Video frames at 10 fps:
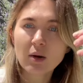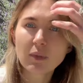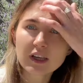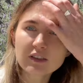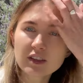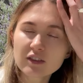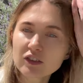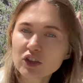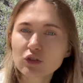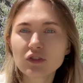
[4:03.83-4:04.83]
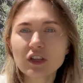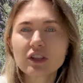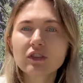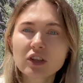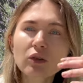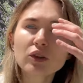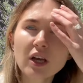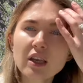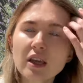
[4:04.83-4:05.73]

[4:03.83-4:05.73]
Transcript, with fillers: Бариста единственное, что делает, говорит, ой, да,